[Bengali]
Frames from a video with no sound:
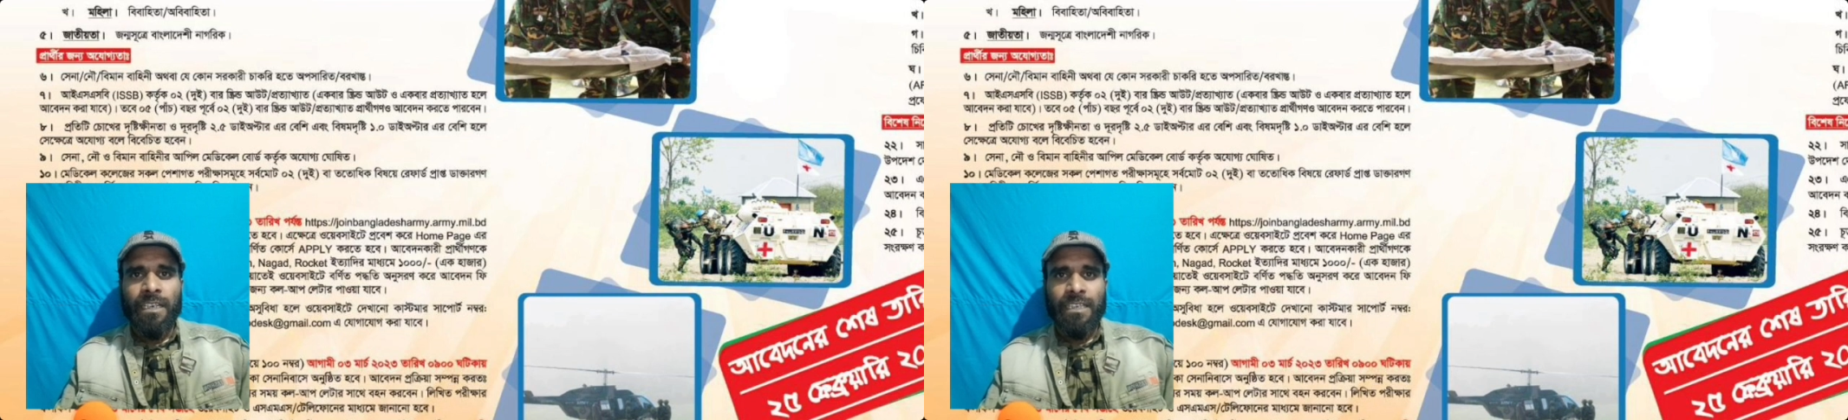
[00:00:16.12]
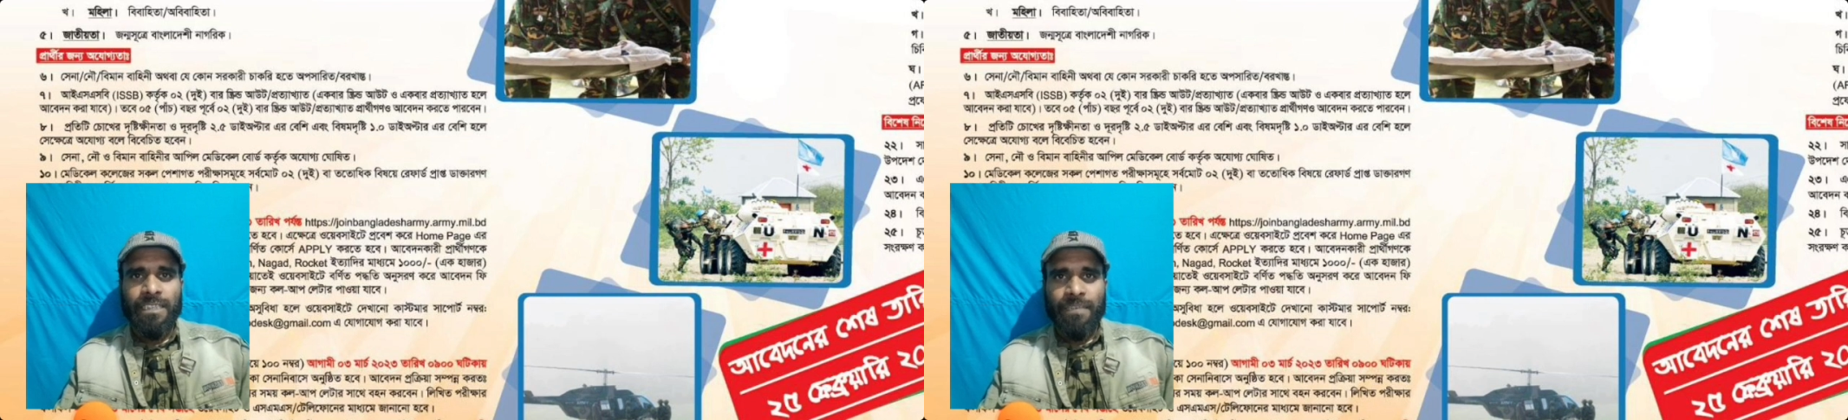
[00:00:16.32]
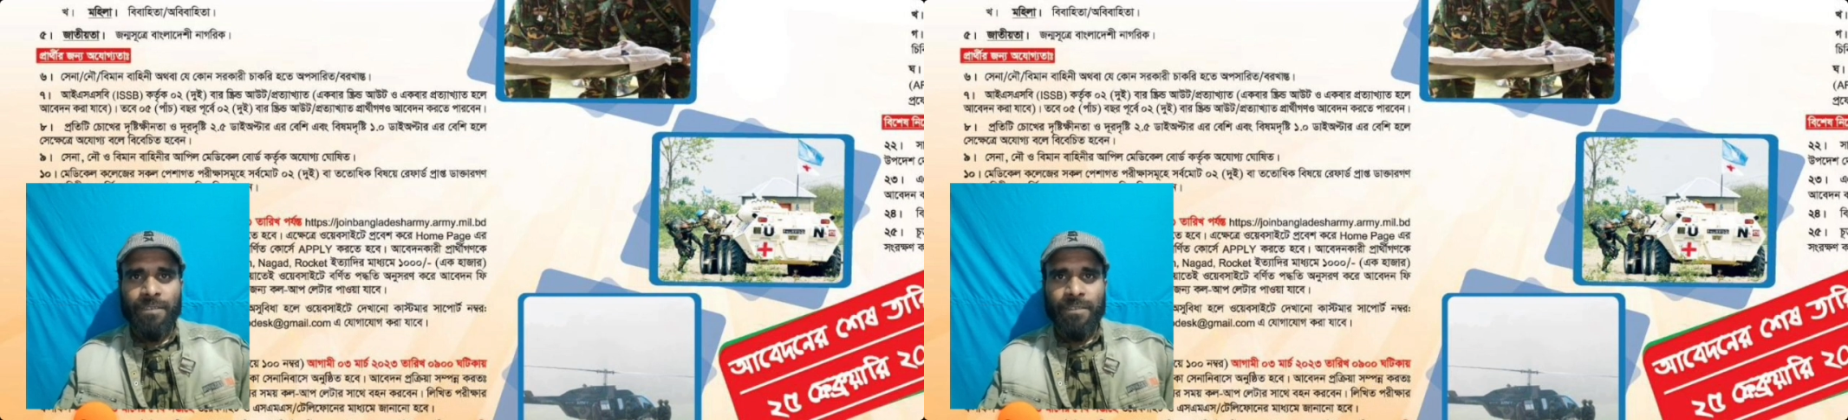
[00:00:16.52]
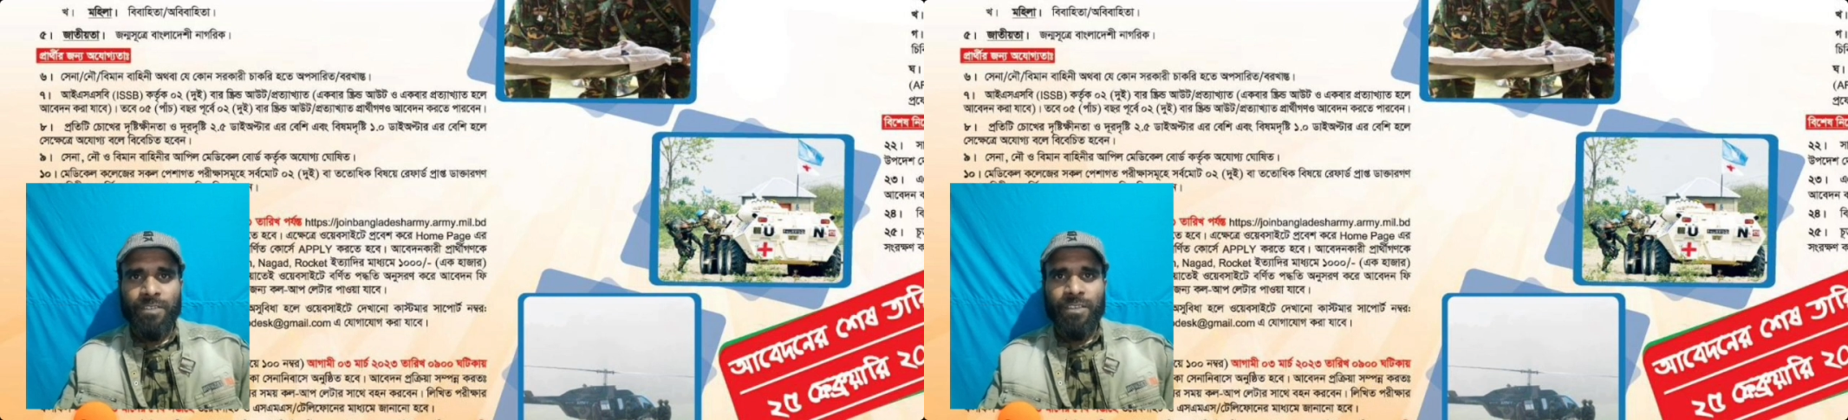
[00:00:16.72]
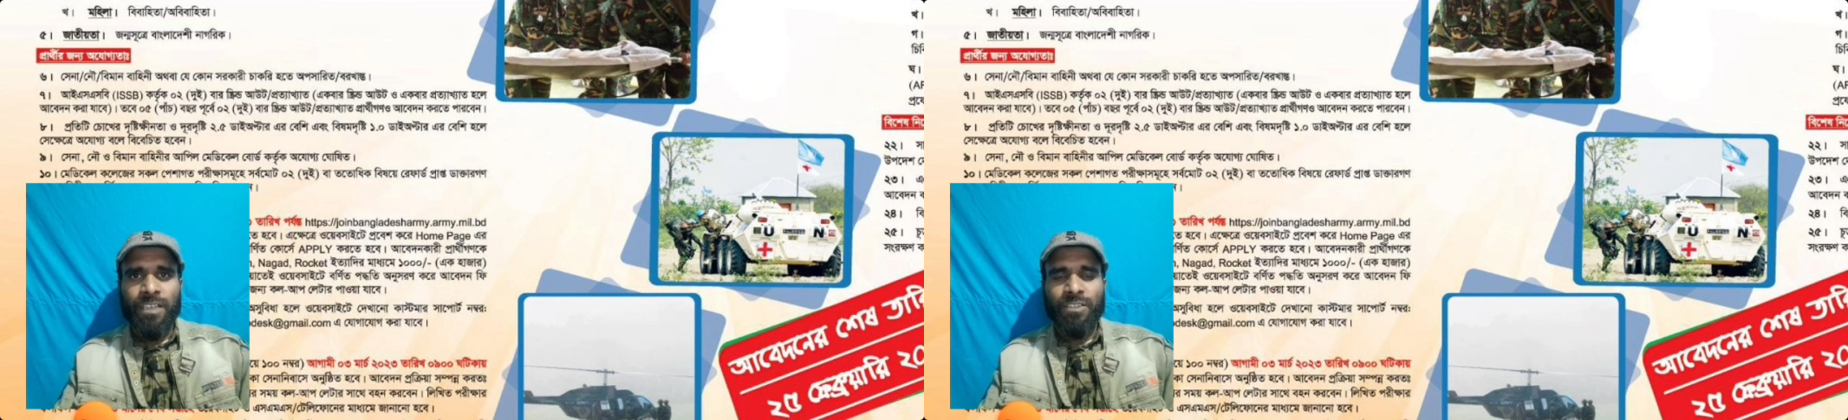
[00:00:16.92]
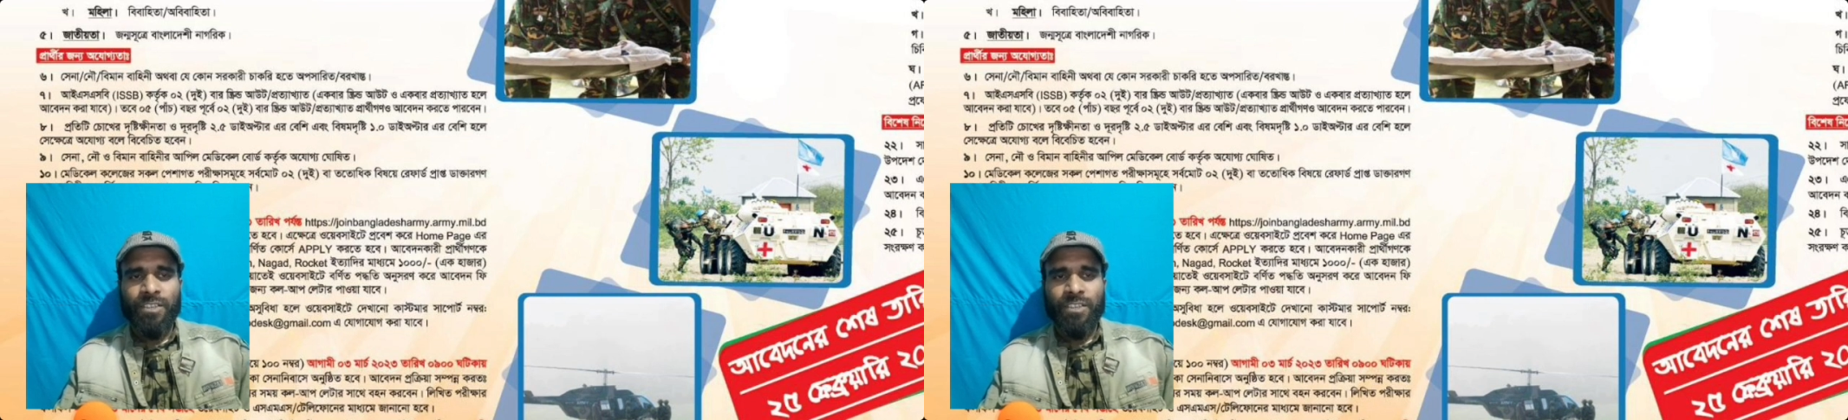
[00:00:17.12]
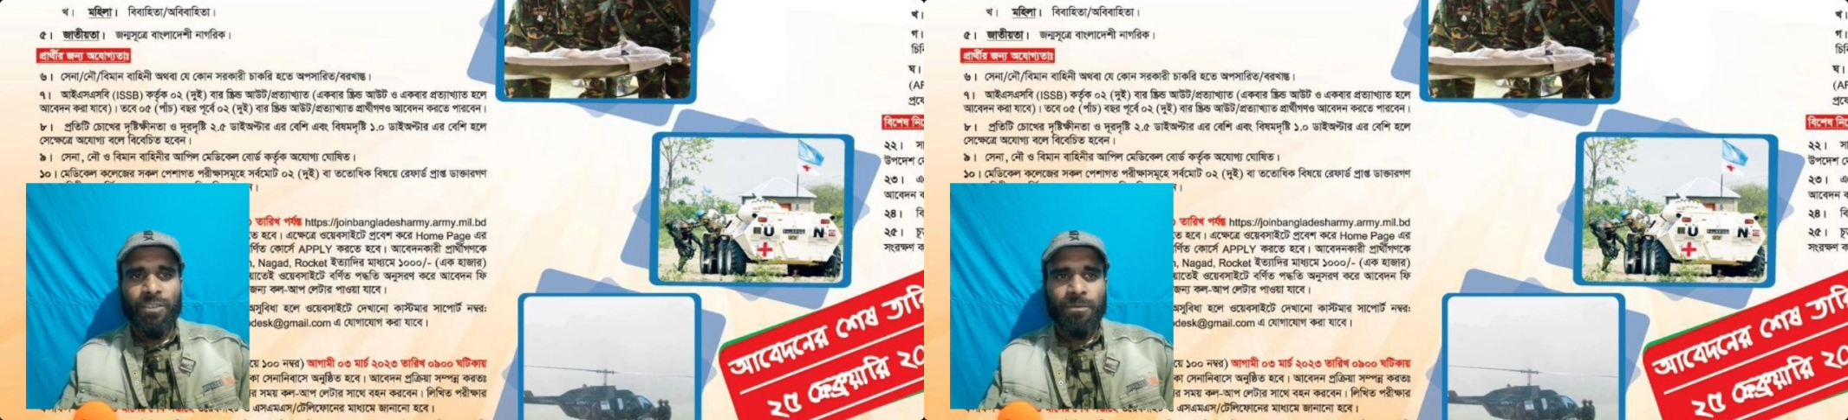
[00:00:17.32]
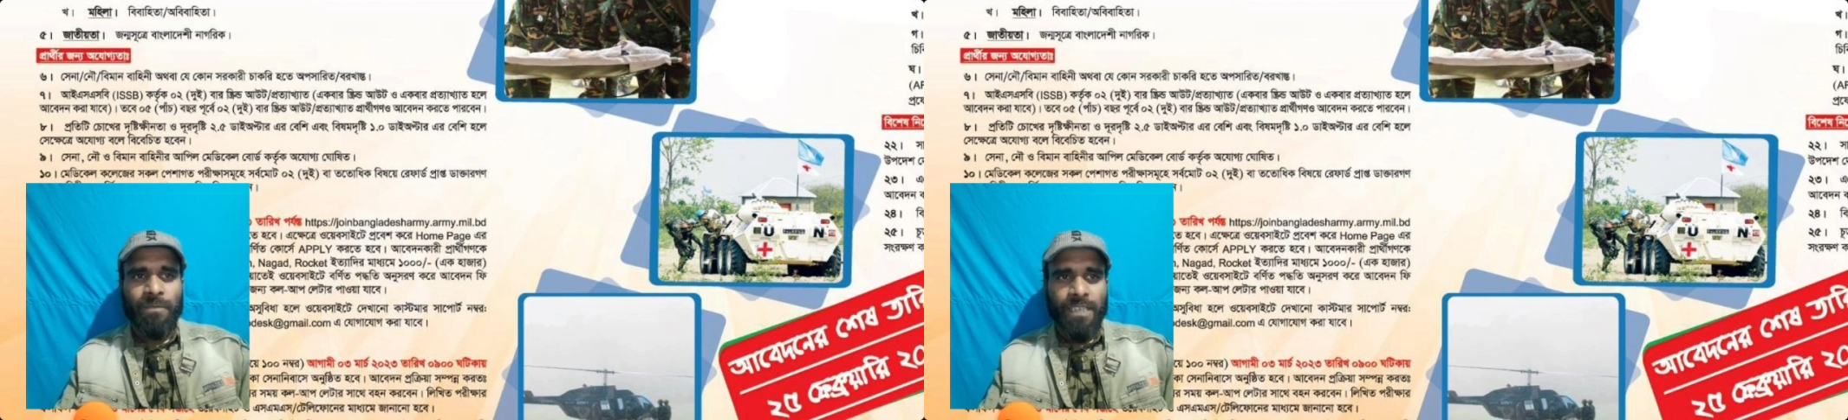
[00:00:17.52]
আজকে আপনাদের সঙ্গে আলোচনা করব